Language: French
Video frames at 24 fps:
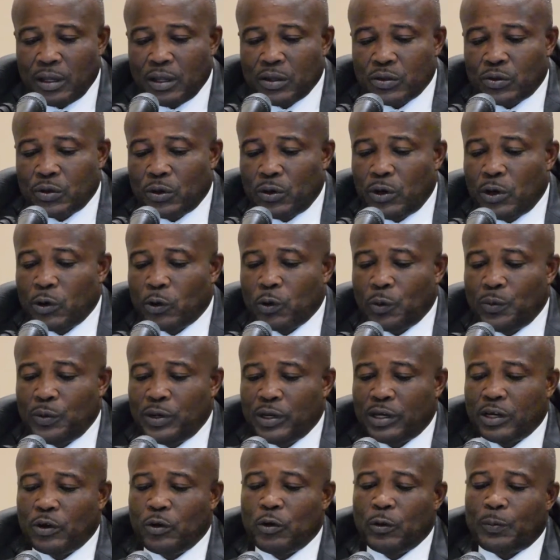Selon un
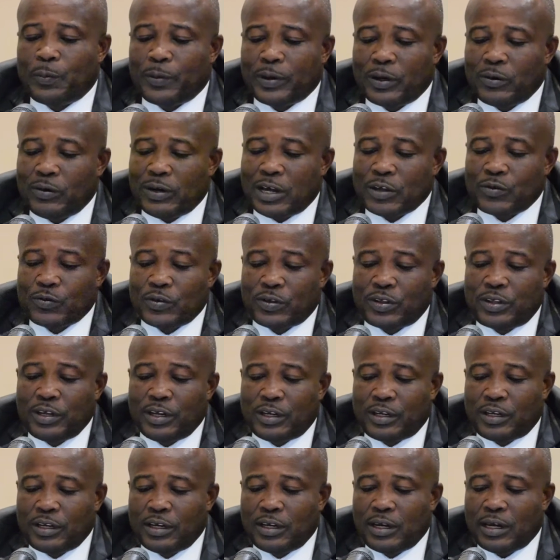communiqué de près de la
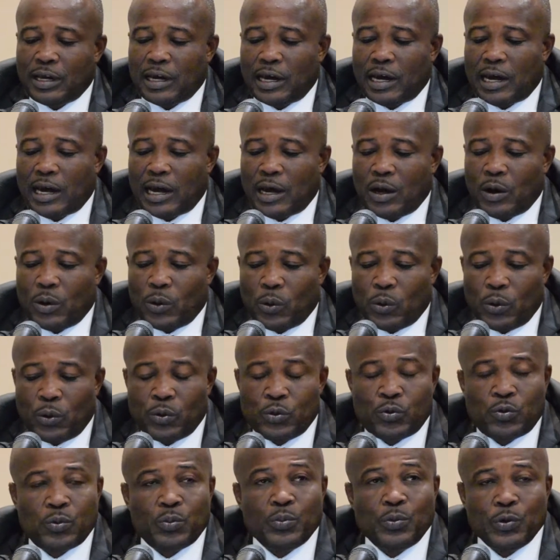société haut
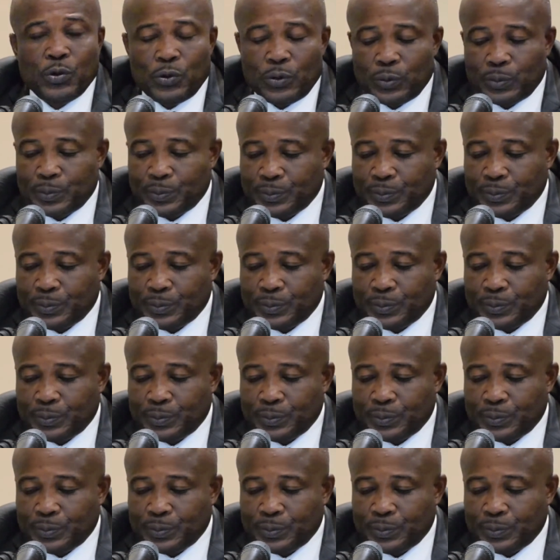du Bon,